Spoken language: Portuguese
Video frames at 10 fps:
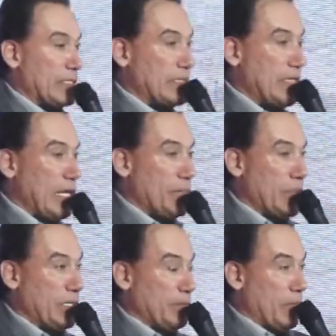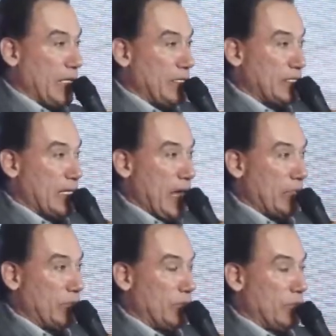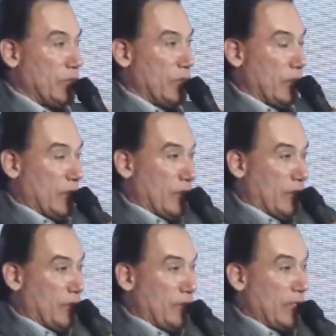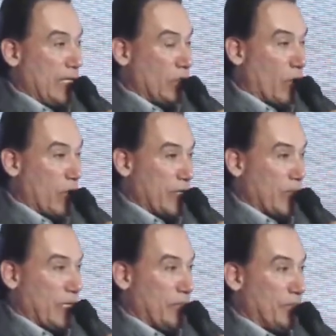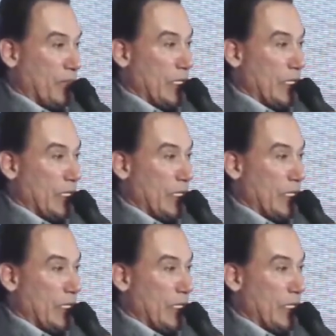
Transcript: sempre balizado na norma.